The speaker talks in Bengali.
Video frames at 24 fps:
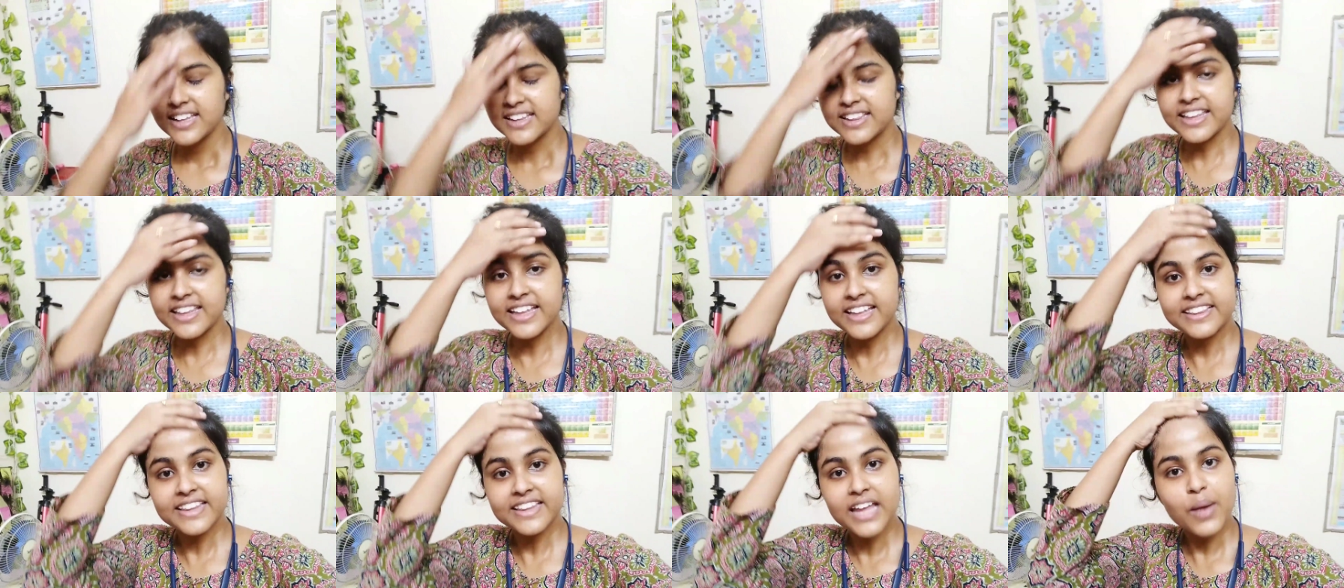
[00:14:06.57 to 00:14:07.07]

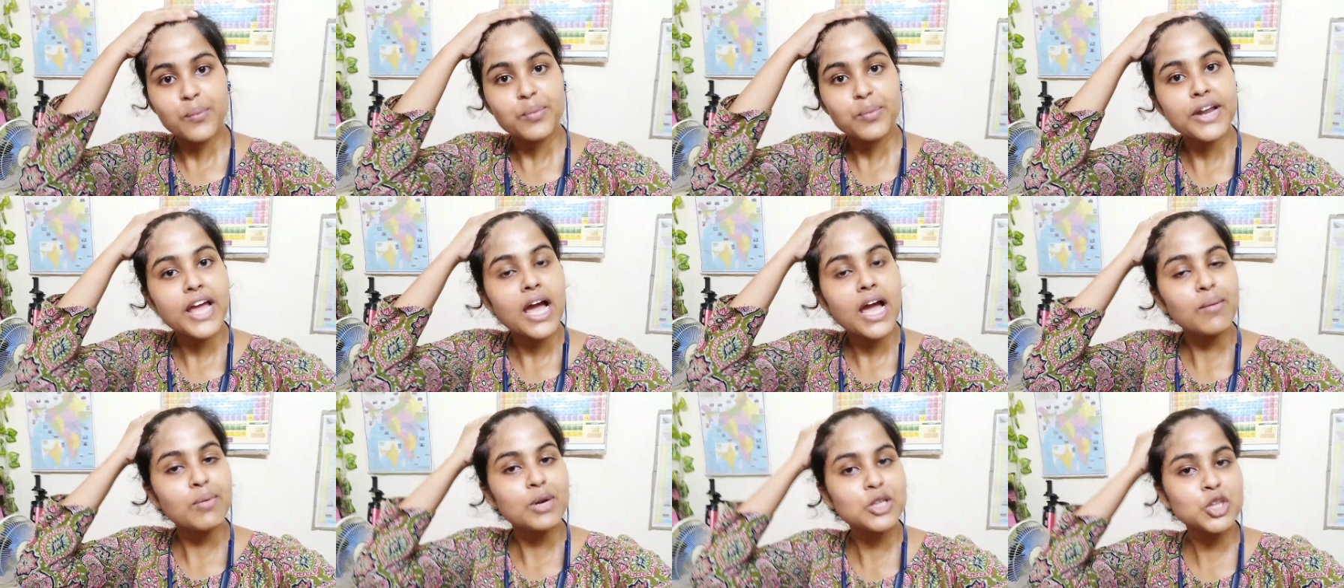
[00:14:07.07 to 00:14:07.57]
দেন তারপরে
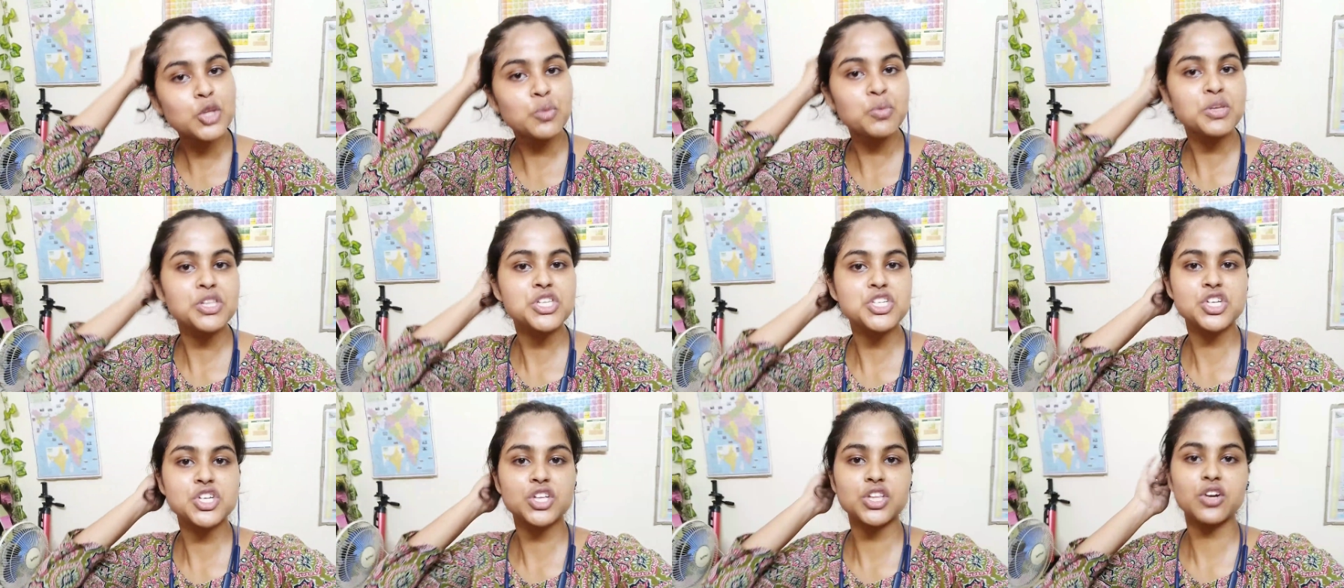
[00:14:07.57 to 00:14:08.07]
আবার
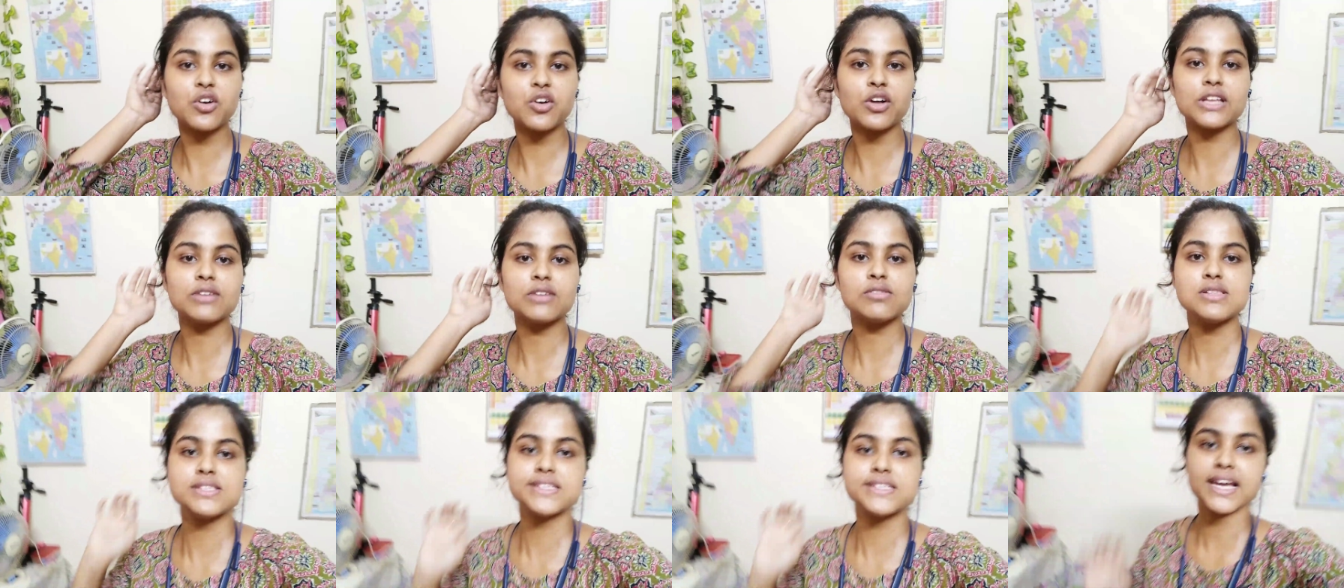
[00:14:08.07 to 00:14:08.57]
তোমাদের সাথে কথা
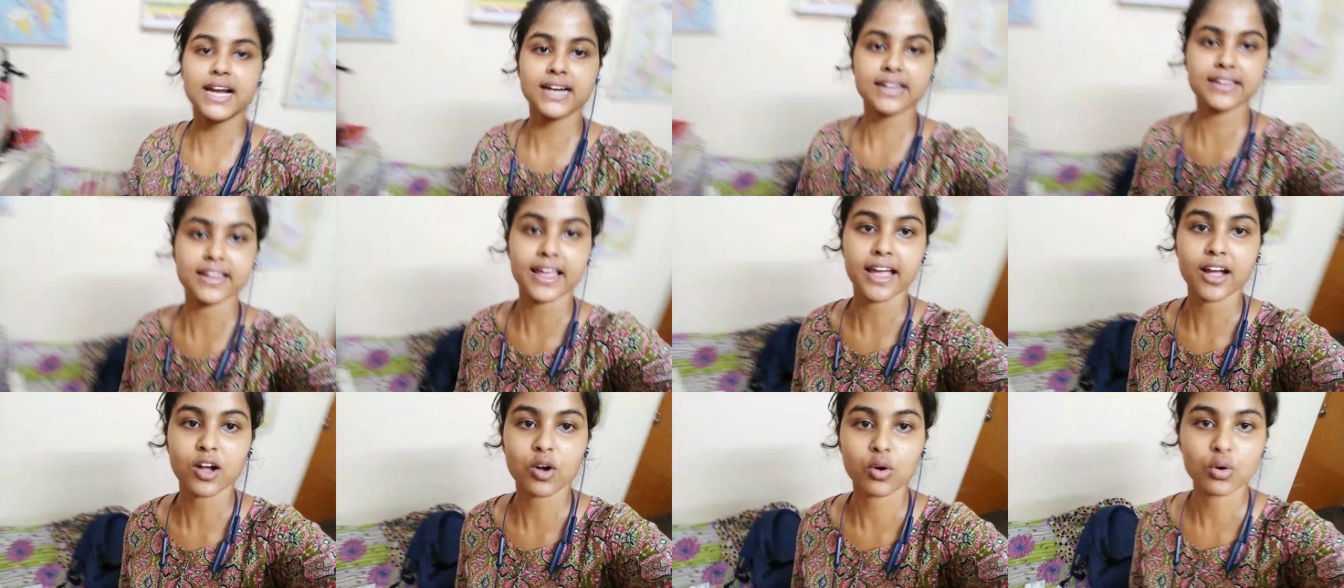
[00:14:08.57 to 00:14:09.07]
বলছি আর
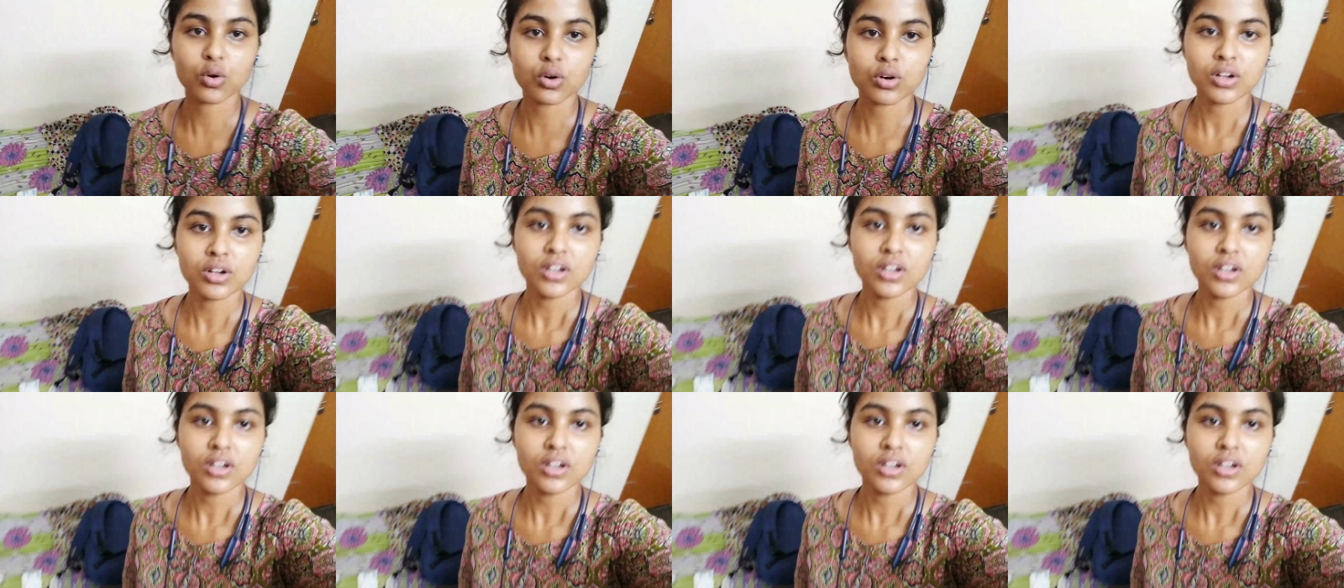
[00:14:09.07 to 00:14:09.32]
দেখো